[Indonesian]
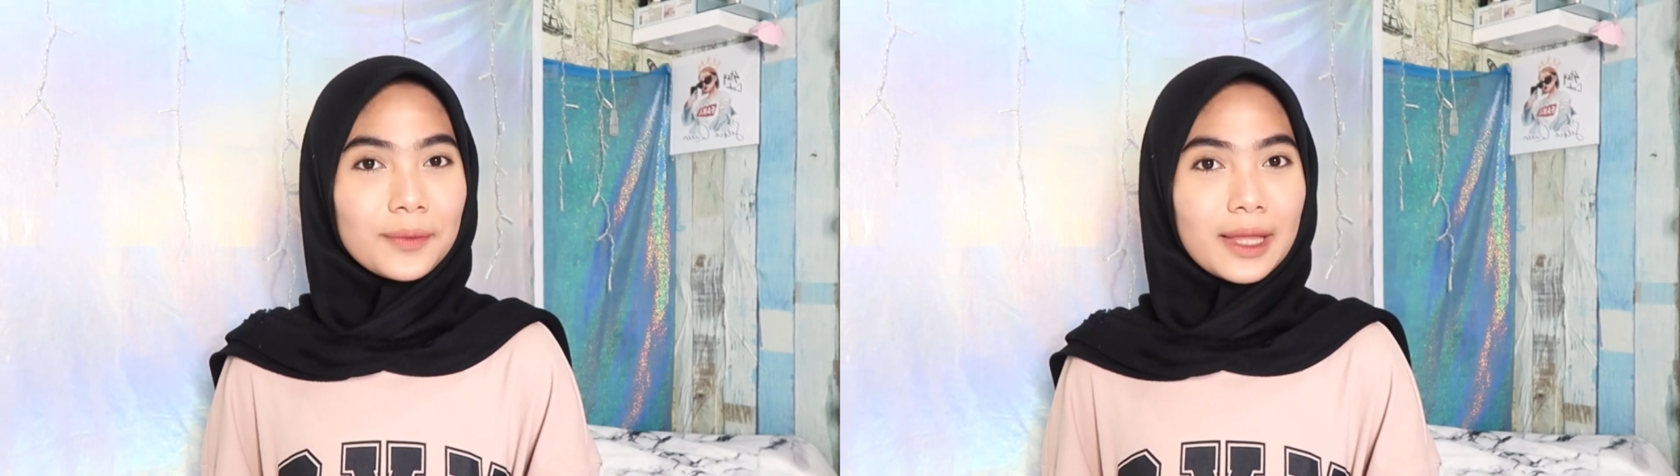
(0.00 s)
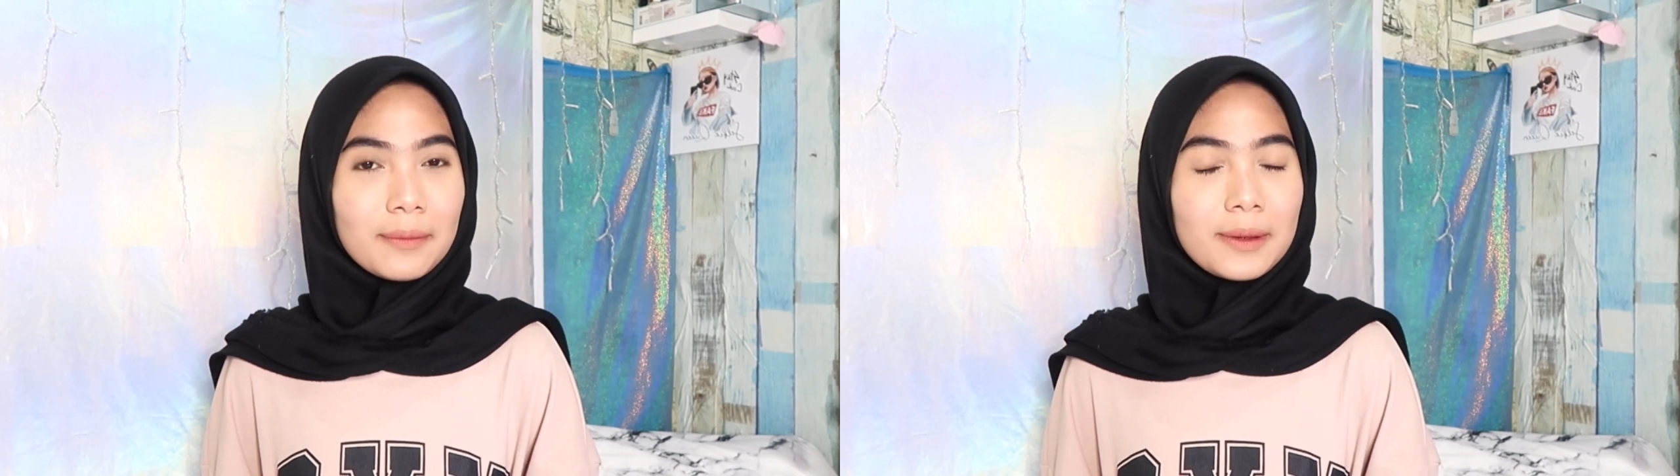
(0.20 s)

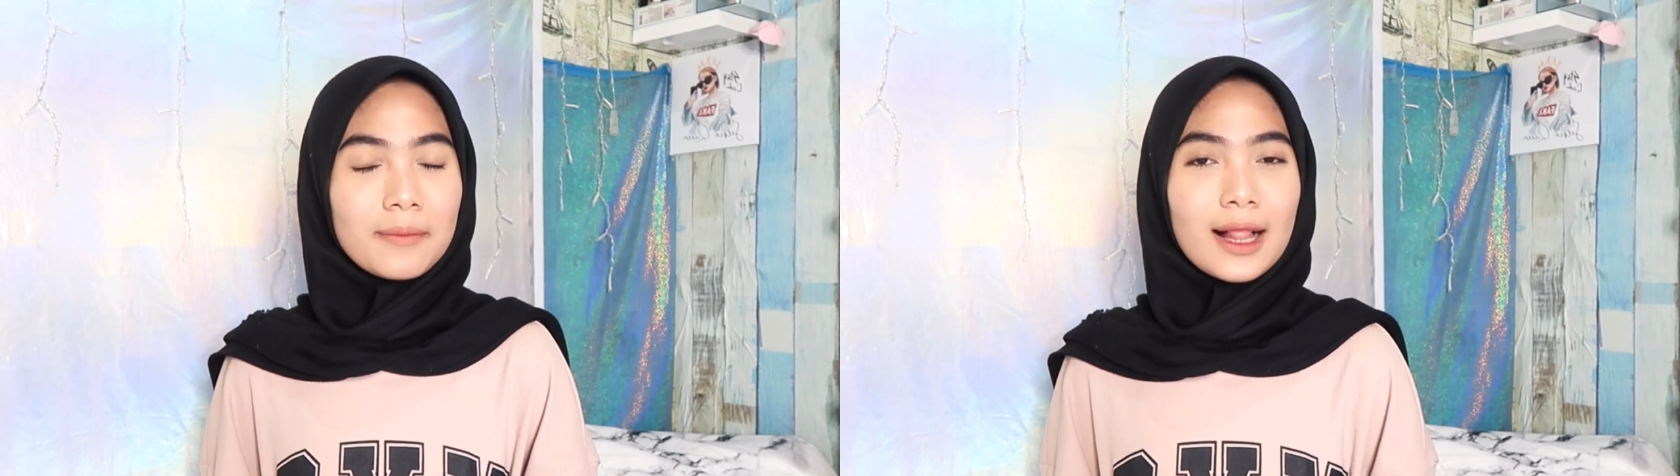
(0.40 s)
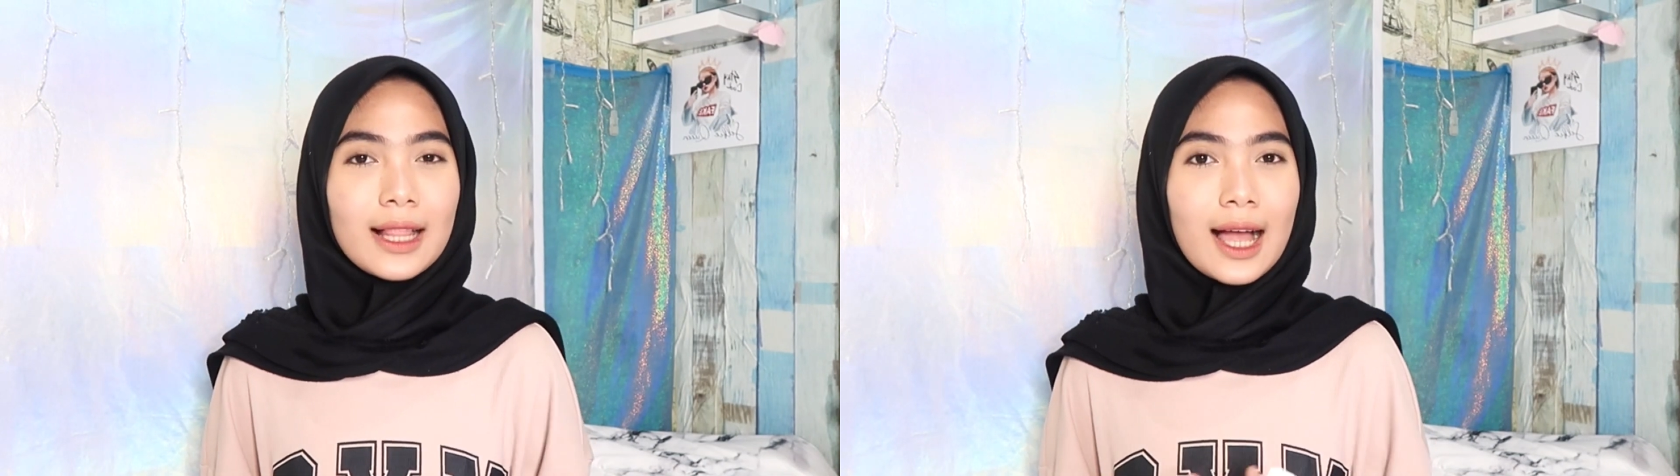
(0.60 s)
serum tapi
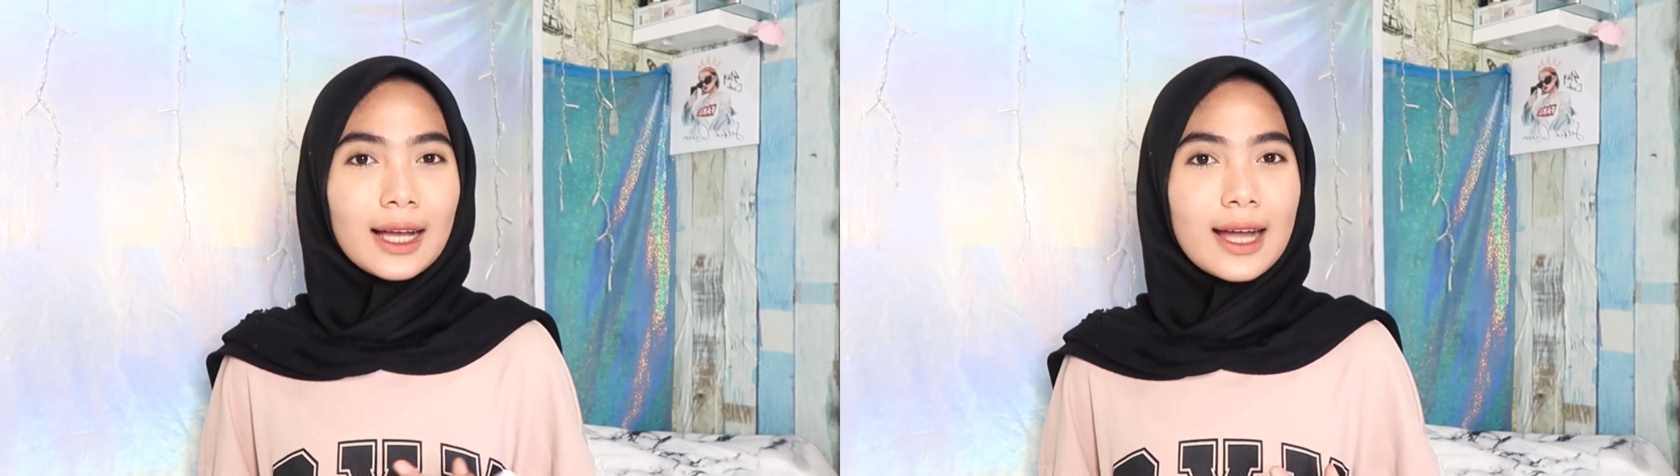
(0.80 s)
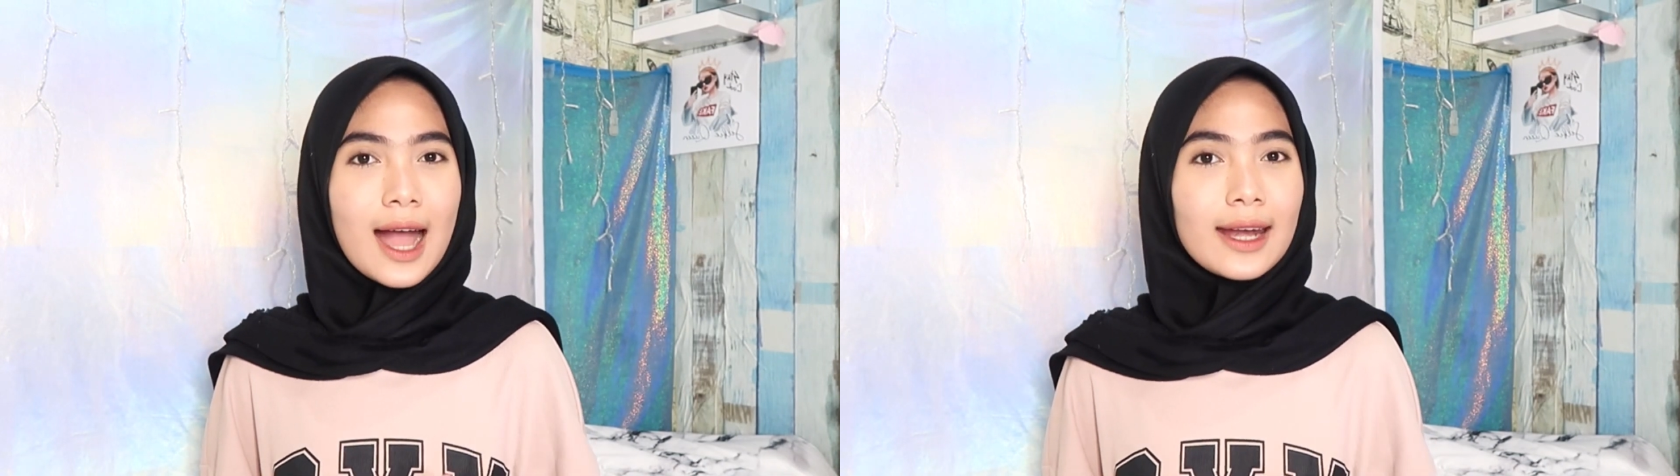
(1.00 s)
malah
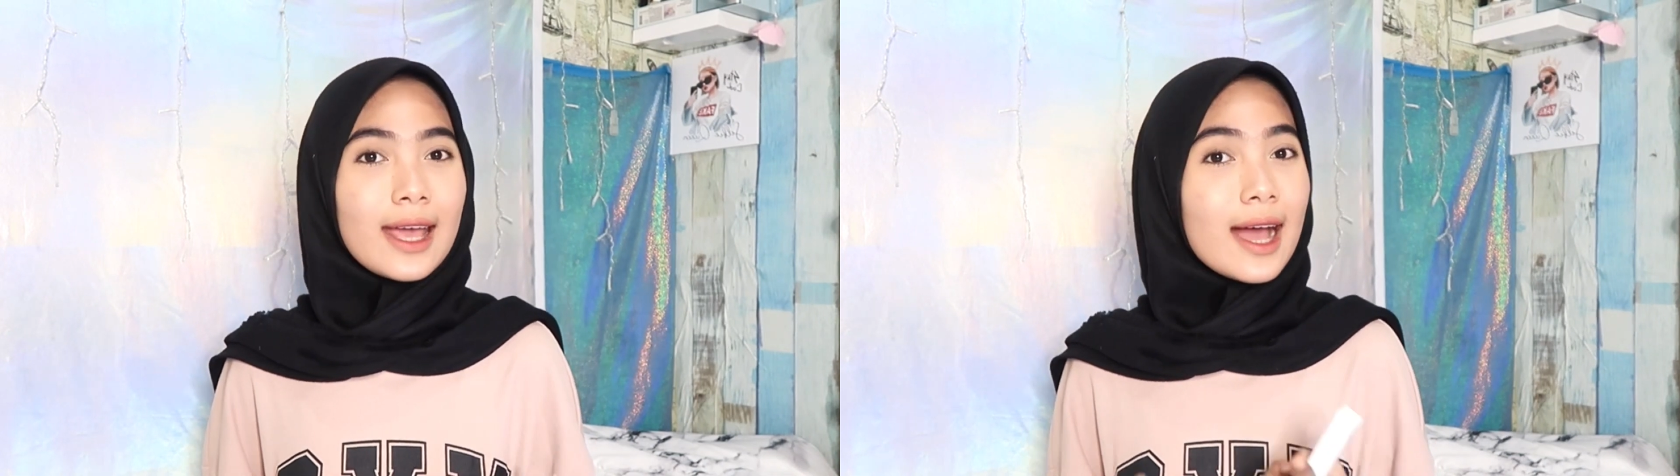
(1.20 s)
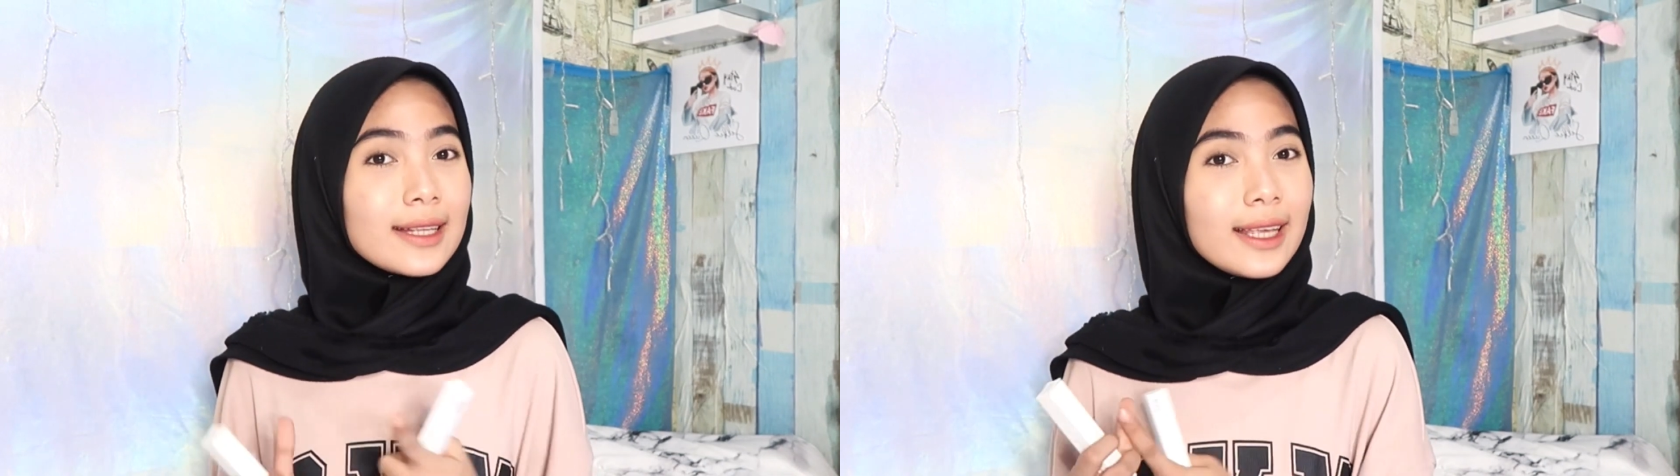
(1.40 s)
nggak
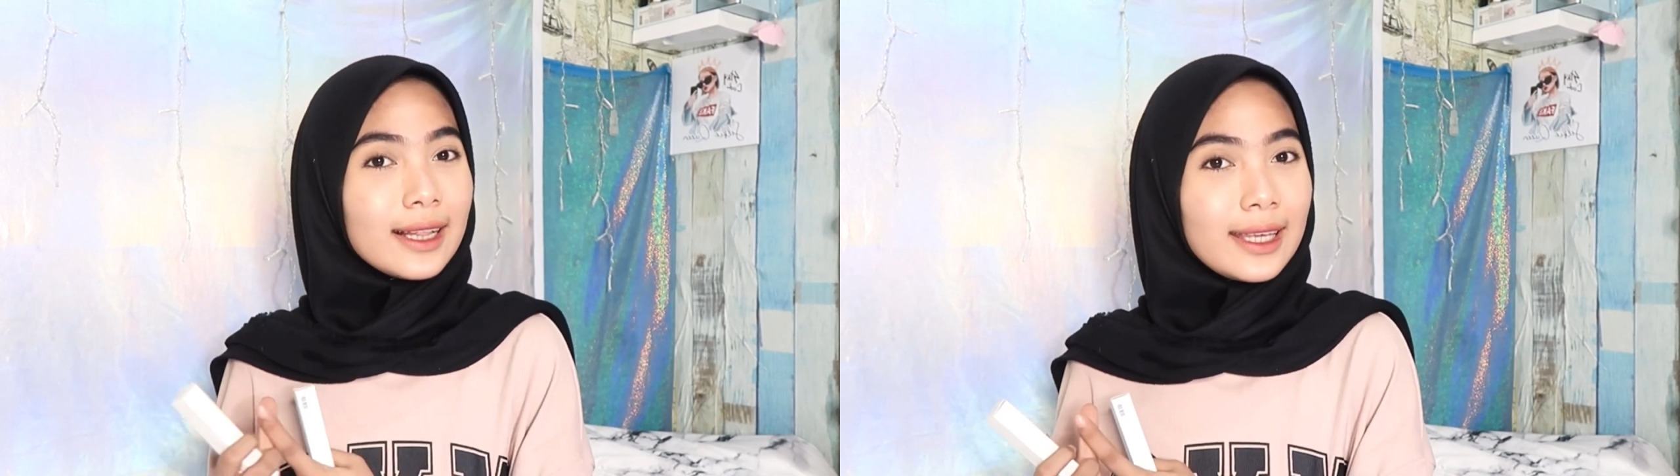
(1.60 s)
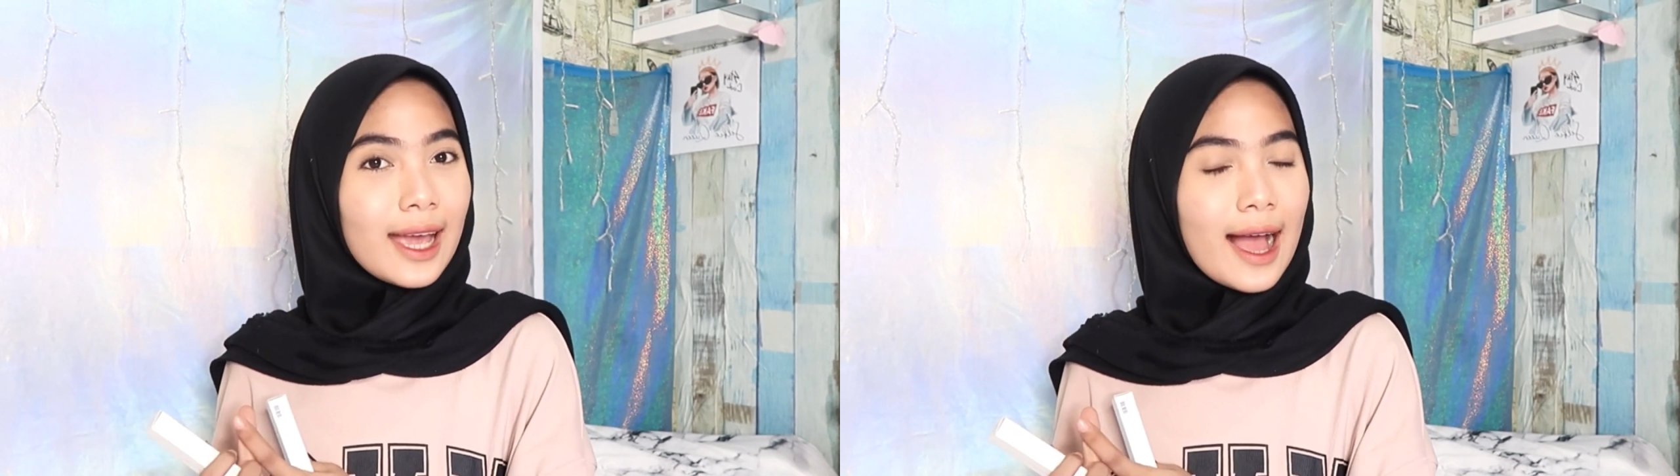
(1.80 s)
ada
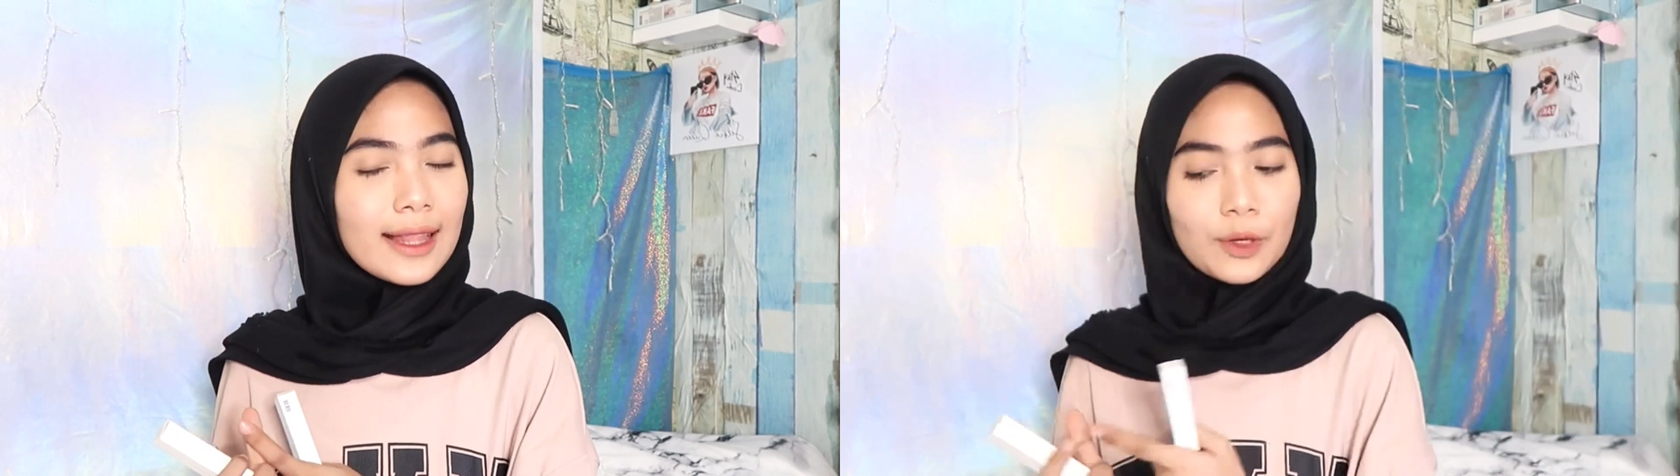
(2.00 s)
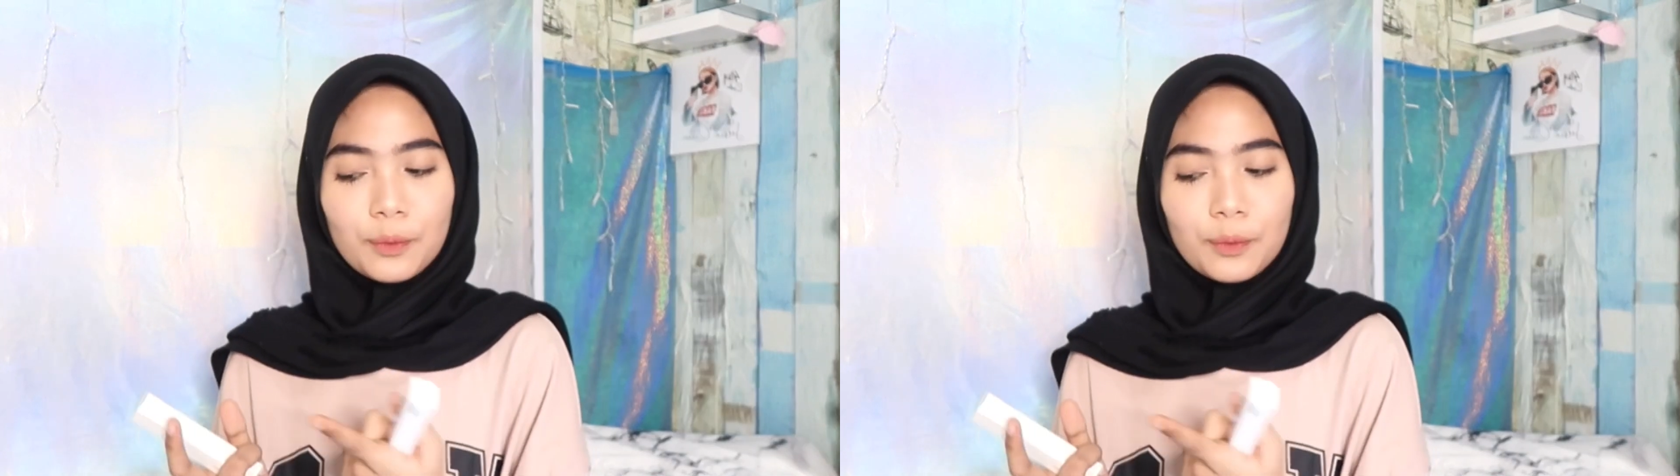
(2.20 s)
hasilnya